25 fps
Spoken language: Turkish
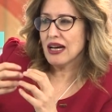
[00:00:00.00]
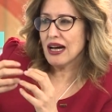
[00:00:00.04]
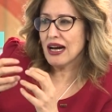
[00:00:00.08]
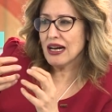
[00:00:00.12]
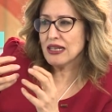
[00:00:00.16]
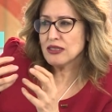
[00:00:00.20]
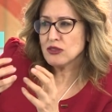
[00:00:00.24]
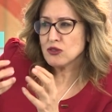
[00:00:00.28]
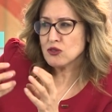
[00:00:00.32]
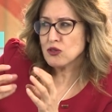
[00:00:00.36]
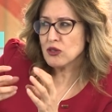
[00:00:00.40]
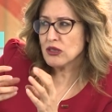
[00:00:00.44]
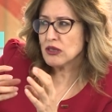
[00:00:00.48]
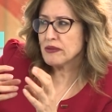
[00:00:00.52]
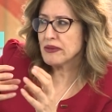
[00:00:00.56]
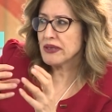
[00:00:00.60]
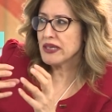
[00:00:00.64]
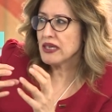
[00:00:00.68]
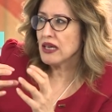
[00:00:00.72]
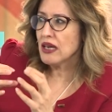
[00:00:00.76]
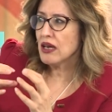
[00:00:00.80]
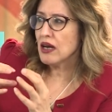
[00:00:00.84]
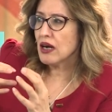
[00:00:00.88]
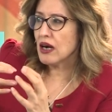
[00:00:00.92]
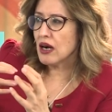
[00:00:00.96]
Her şöyle
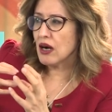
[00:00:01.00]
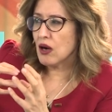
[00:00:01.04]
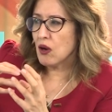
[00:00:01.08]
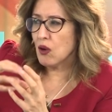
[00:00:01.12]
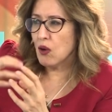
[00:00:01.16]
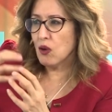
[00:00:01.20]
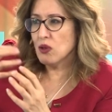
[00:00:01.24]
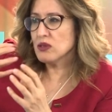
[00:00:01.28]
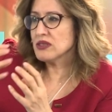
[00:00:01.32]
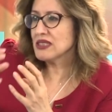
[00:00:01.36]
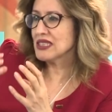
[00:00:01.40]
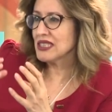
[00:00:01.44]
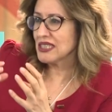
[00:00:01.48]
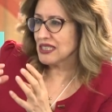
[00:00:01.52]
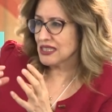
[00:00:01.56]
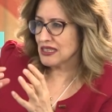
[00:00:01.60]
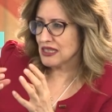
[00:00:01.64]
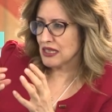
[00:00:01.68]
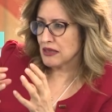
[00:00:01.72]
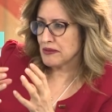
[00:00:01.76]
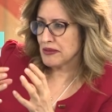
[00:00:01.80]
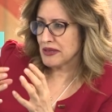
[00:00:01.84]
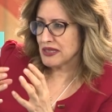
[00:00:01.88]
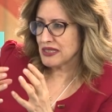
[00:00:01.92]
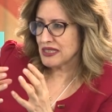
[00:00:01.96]
bir 10
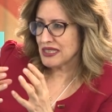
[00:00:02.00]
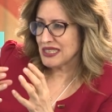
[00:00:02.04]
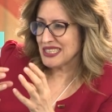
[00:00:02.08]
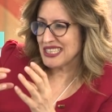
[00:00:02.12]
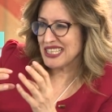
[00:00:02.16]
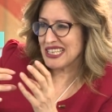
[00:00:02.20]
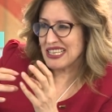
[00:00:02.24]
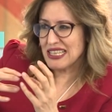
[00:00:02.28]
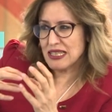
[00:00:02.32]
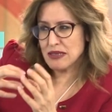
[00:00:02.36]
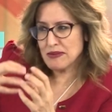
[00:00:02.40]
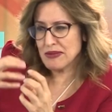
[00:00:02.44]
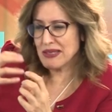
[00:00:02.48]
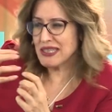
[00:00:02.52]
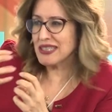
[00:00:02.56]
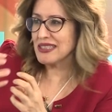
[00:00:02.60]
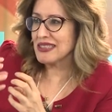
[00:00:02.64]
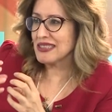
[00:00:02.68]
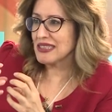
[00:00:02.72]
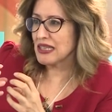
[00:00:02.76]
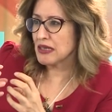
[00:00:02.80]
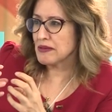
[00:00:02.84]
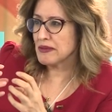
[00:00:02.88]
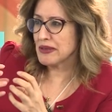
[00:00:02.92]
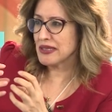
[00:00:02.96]
yılda bir, 20
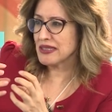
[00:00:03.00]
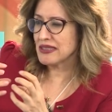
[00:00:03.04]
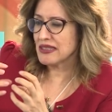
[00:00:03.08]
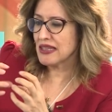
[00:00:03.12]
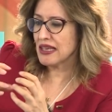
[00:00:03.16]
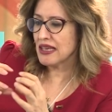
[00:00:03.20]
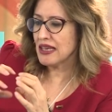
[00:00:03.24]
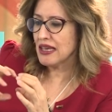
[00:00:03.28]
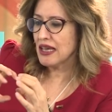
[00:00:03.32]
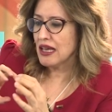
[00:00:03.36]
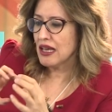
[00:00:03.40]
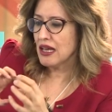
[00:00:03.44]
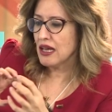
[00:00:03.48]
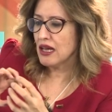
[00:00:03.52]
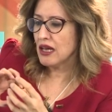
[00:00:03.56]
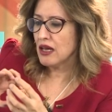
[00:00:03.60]
yılda bir de